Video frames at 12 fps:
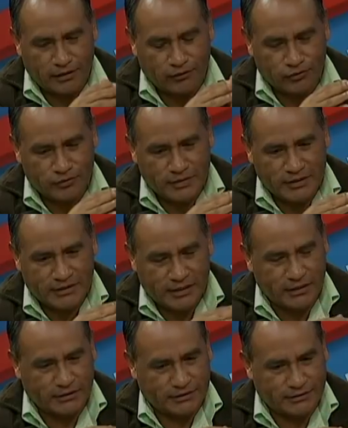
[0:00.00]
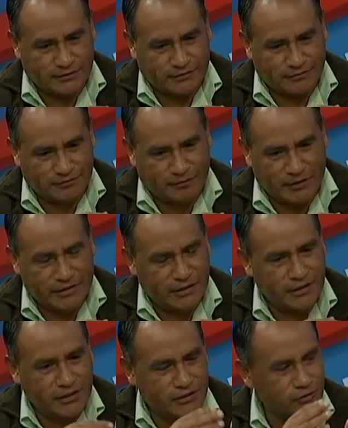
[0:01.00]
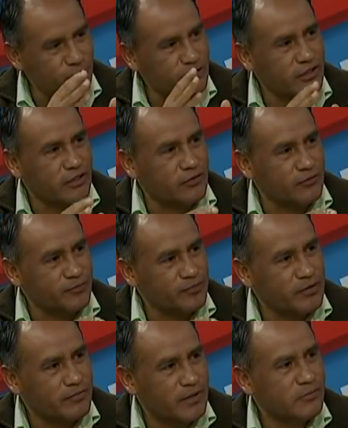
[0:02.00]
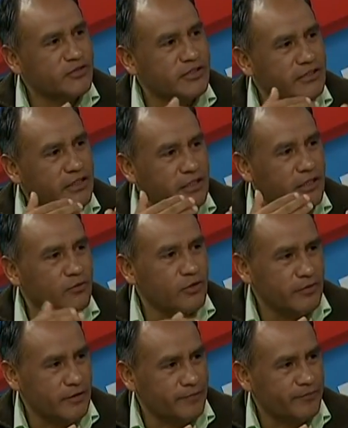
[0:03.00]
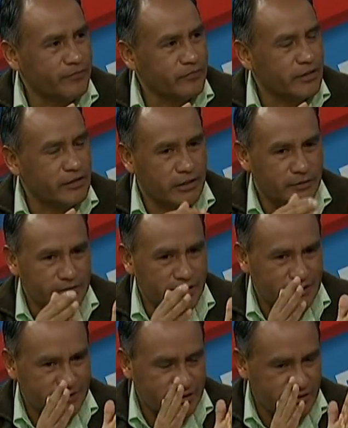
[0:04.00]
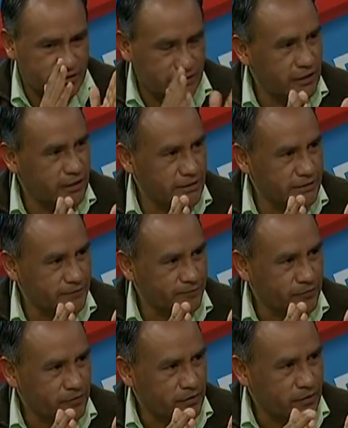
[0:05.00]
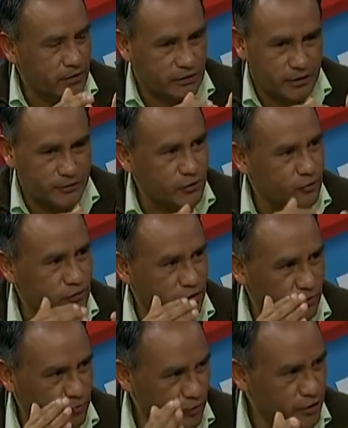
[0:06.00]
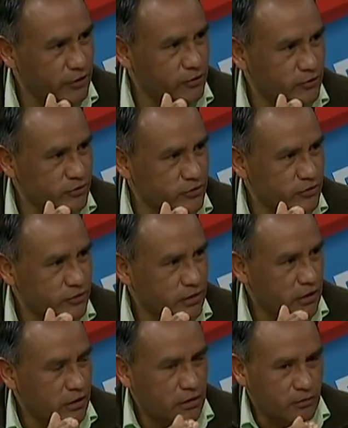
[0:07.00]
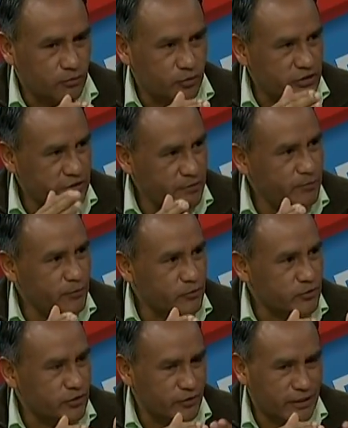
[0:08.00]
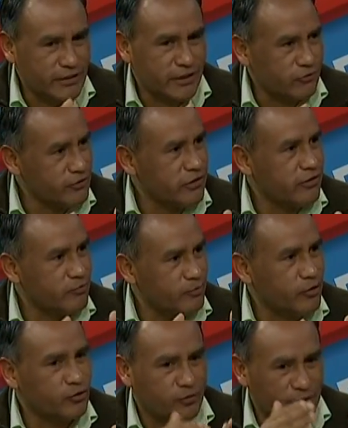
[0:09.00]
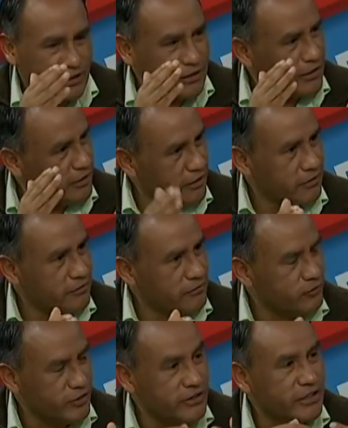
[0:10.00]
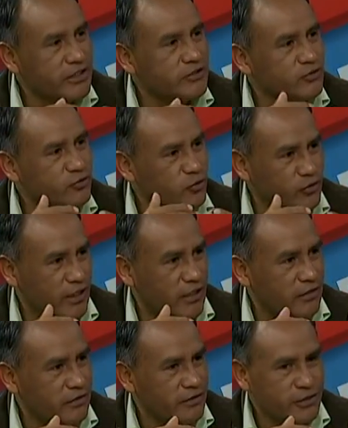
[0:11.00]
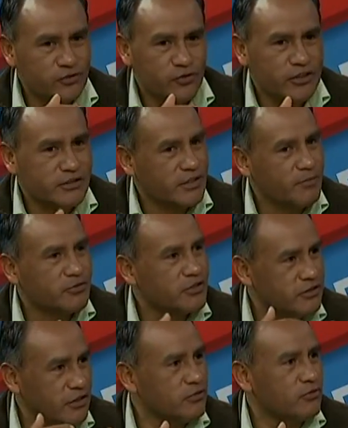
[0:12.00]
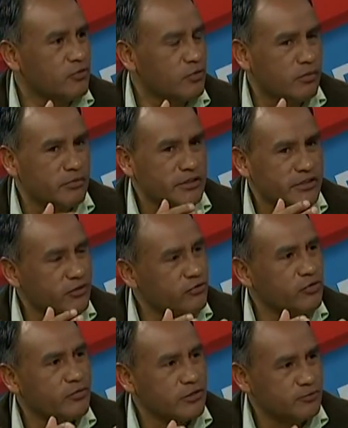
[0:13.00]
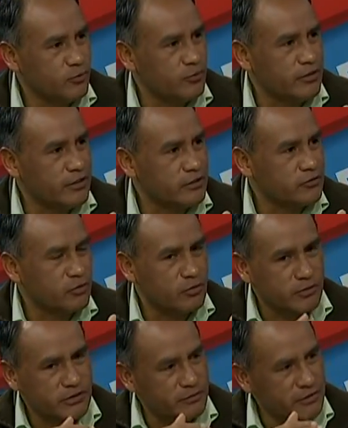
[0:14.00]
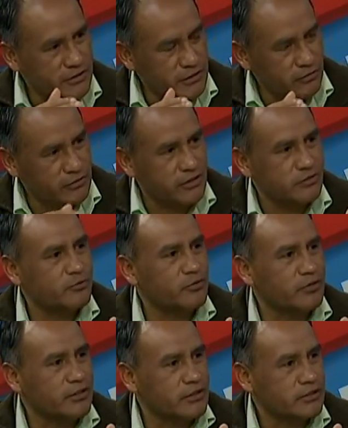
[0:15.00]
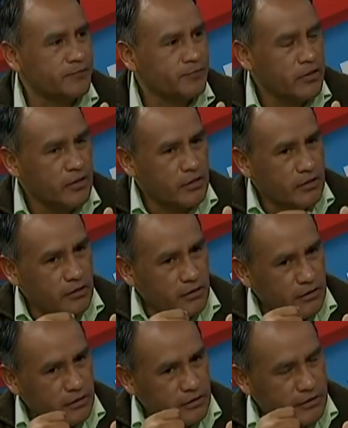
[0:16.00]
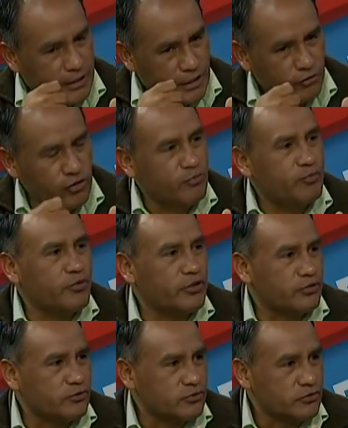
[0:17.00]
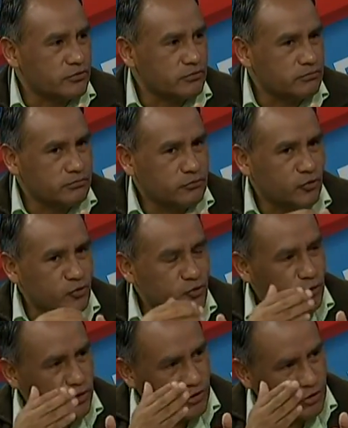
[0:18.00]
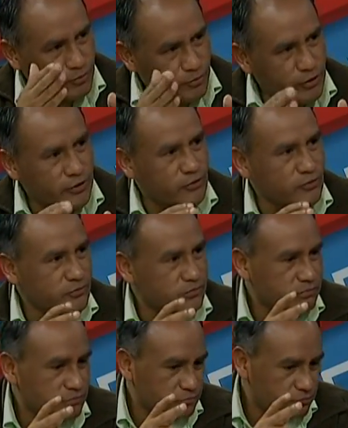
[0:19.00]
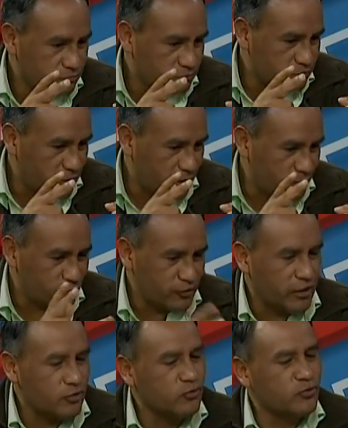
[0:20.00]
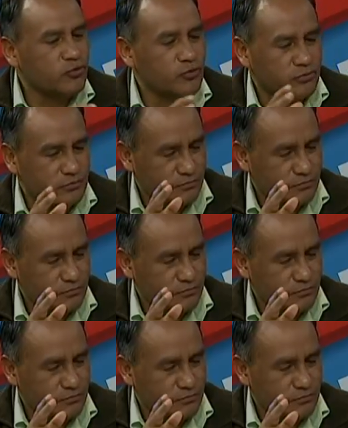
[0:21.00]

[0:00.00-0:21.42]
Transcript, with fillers: el 2006, el presidente ha sido muy claro, vamos a integrar Bolivia a través de las carreteras, a través de los aeropuertos, municipios, ciudades que no tienen aeropuertos... van a tener una integración total. Y es lo que estamos haciendo como Ministerio de Obras Públicas, como Viceministerio de Transportes, eh, entregando aeropuertos, construyendo aeropuertos en Monteagudo,